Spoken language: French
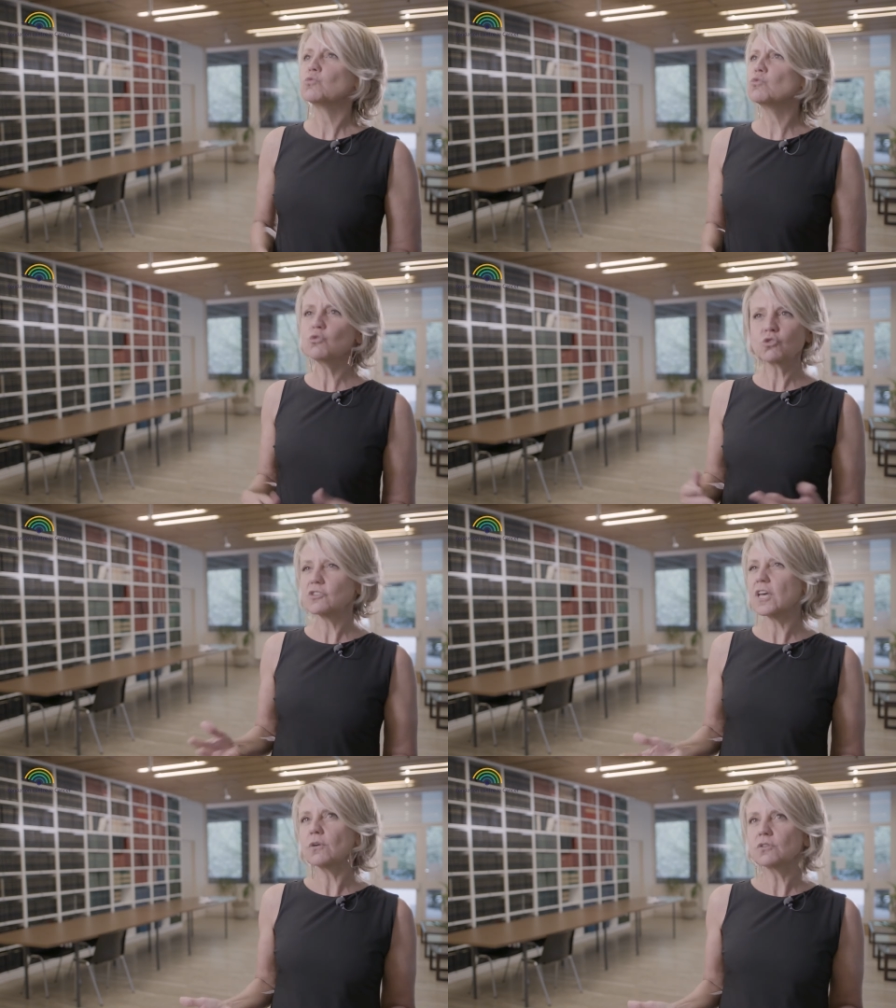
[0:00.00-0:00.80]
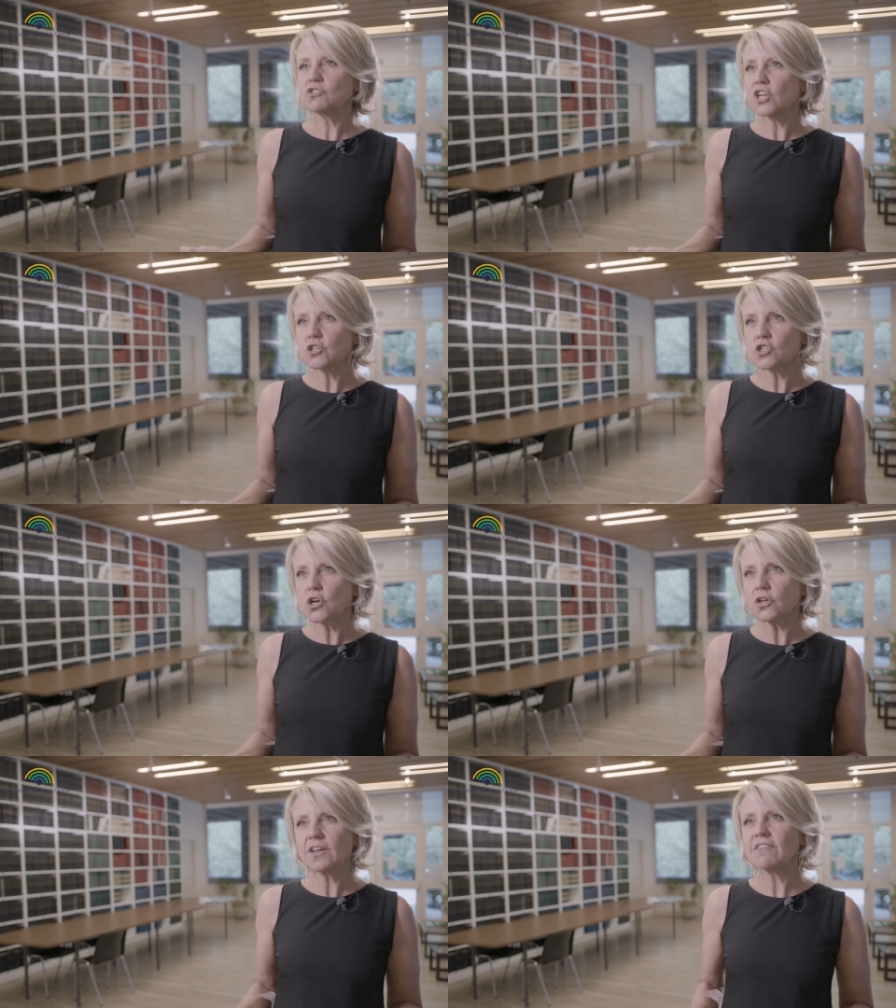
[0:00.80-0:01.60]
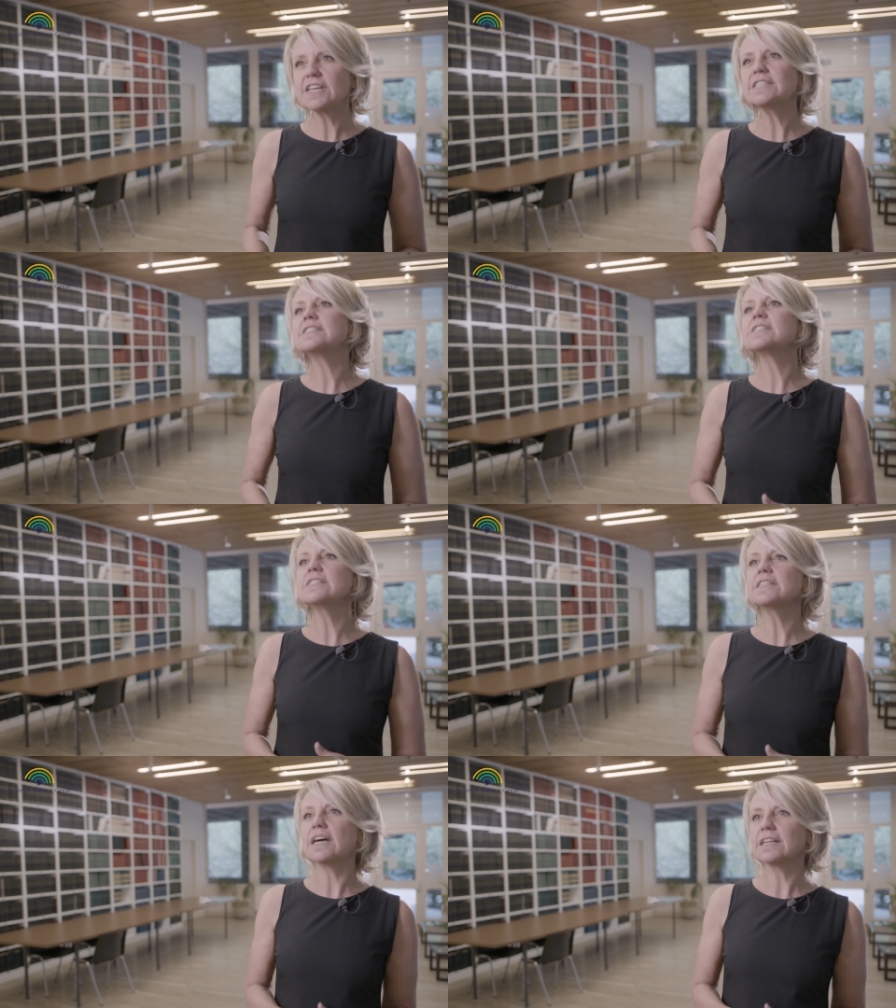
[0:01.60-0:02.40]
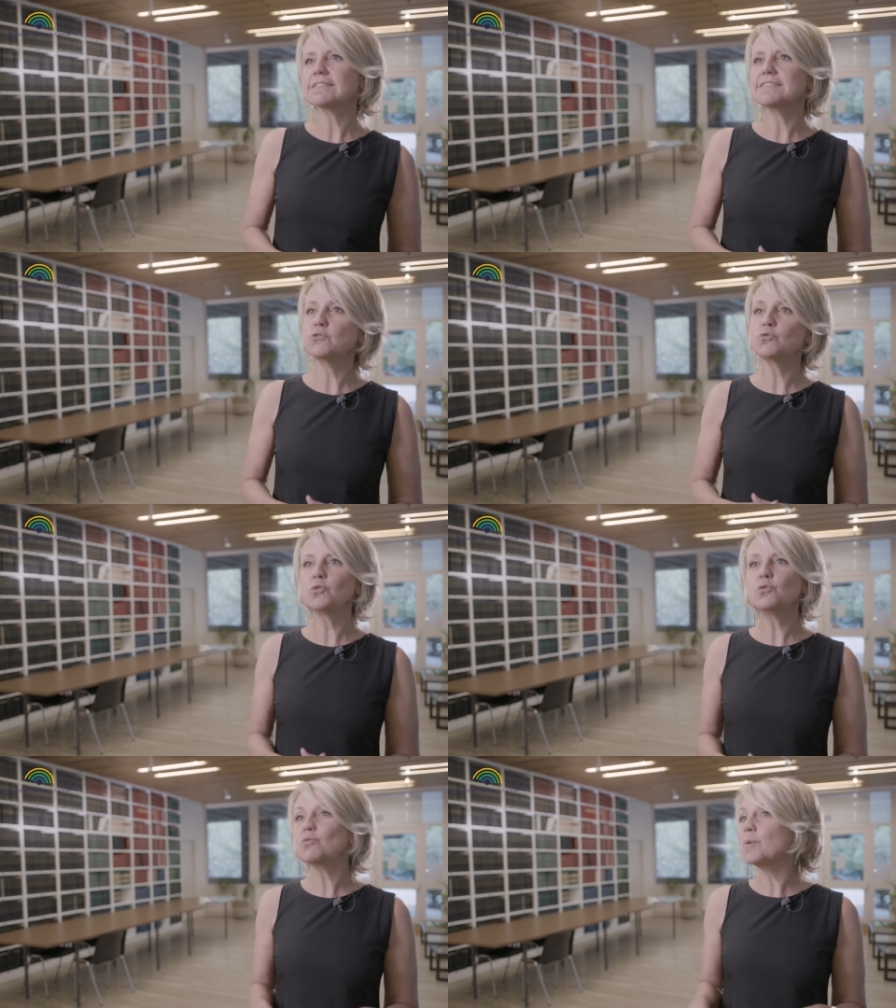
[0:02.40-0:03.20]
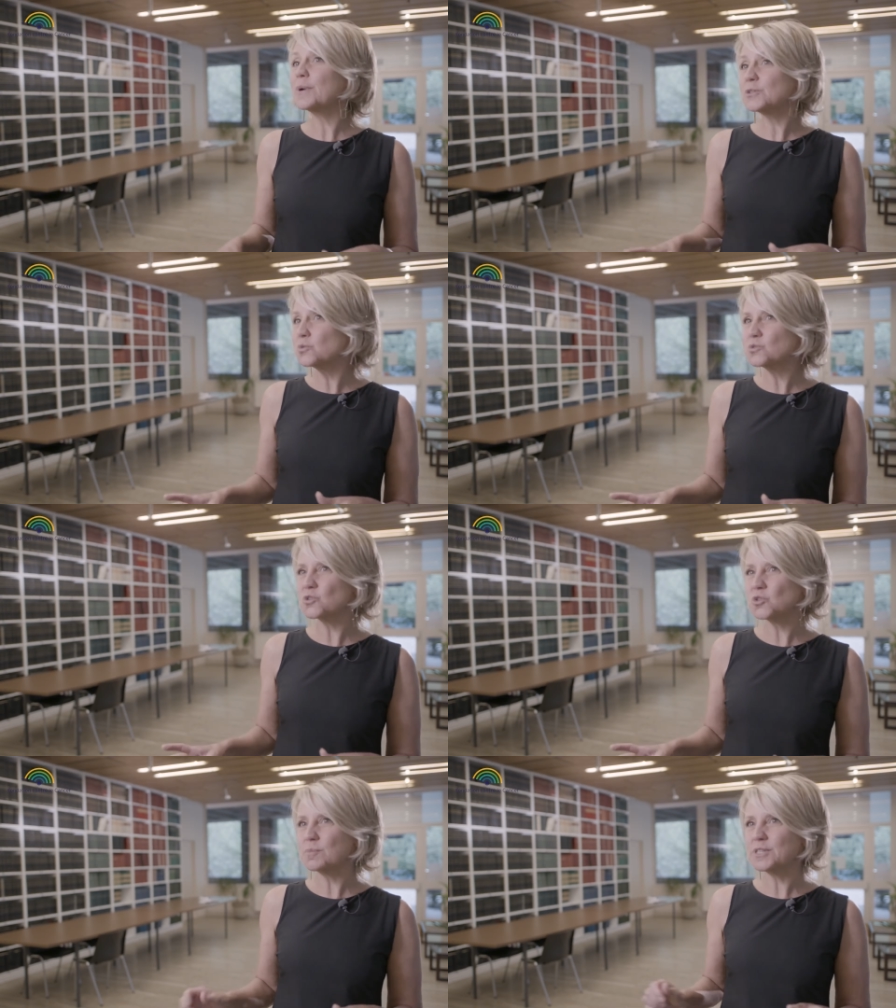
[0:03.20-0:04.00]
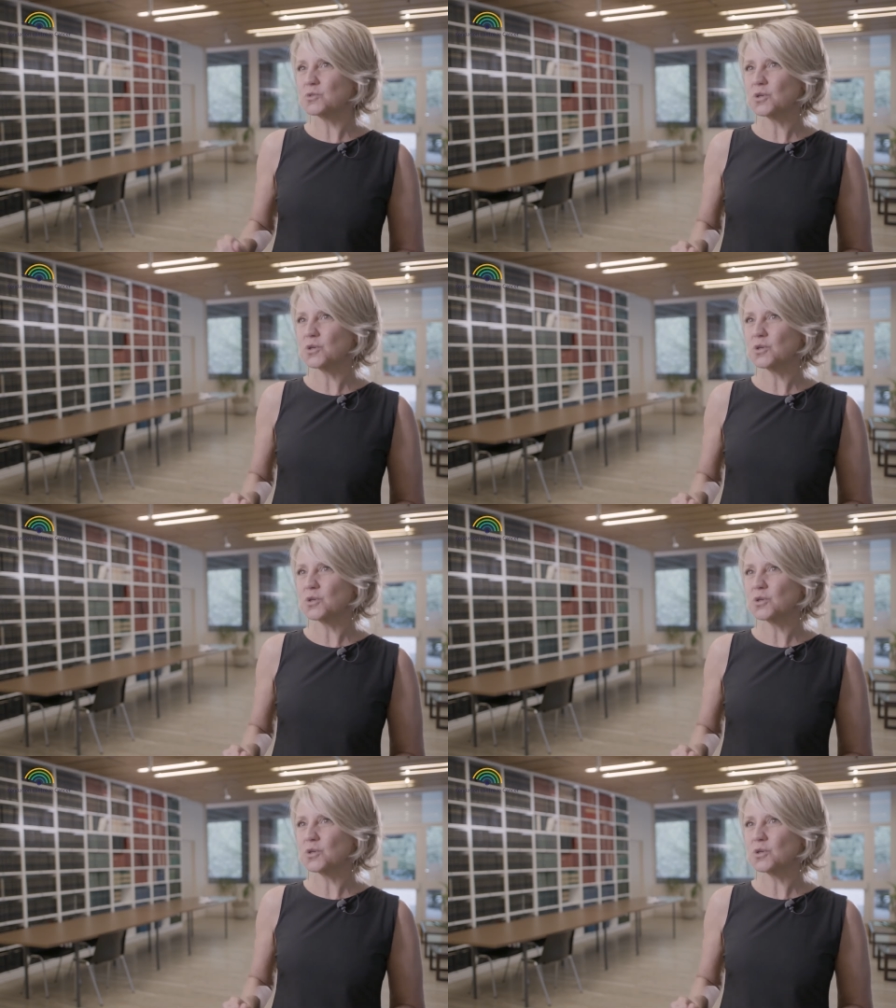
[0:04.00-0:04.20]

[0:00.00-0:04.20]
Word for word: 250 chercheurs travaillent ici à l'Institut de Duve, mais pas tous dans le domaine du